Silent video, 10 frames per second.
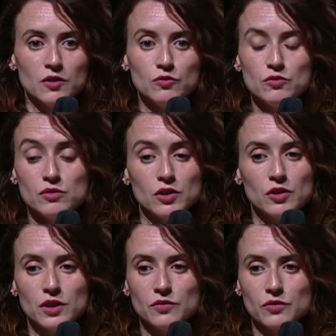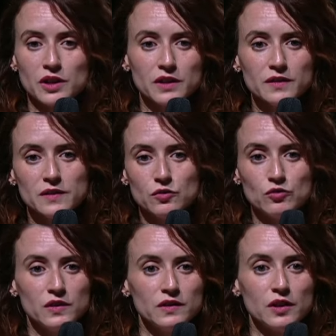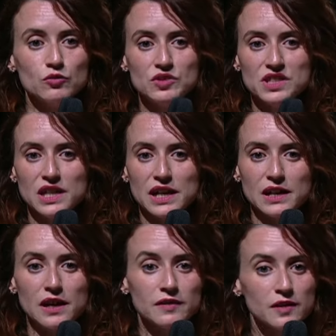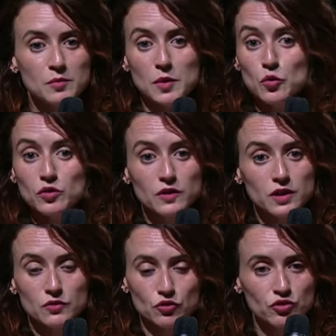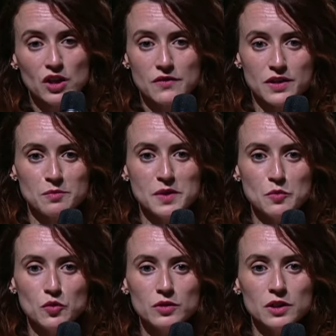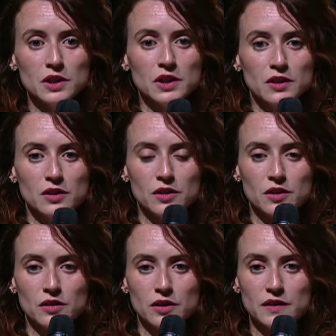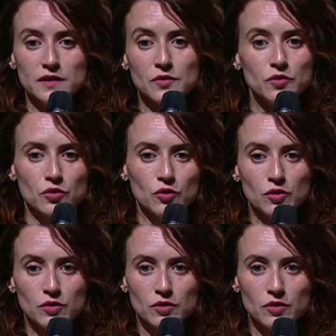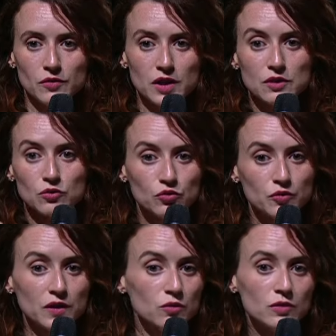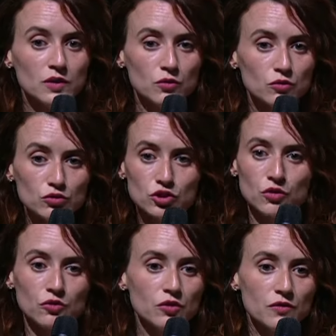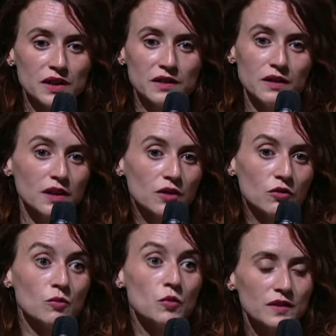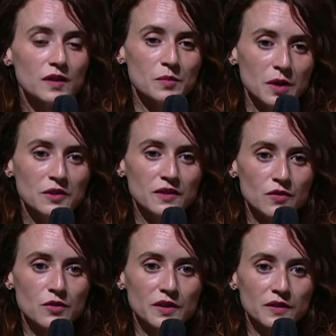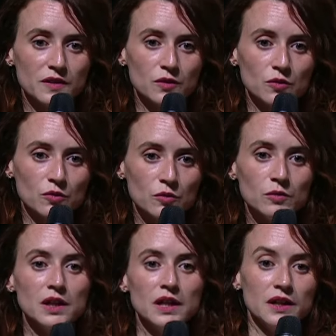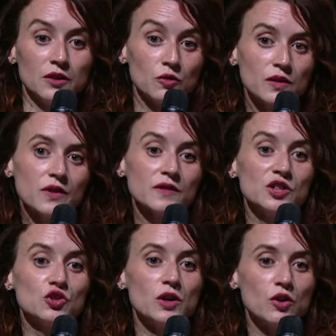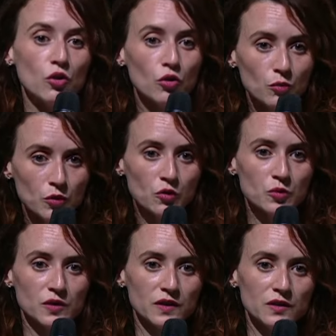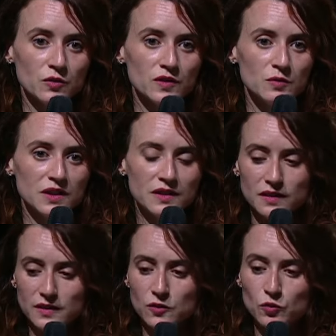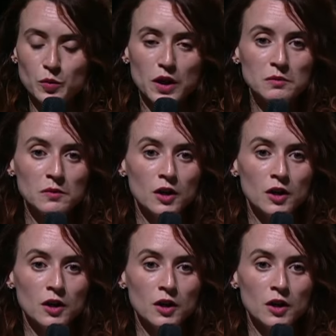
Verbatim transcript: où euh, ils vont écrire, s'ils utilisent un outil de la classe, un mémo, ils écrivent juste avec mémo. Euh, ils savent que, voilà, de toute façon, ils ont d'autres chances de le valider et que moi, ça me permet de savoir où est-ce qu'ils en sont et de savoir si je dois leur reproposer ce type d'exercice ou pas.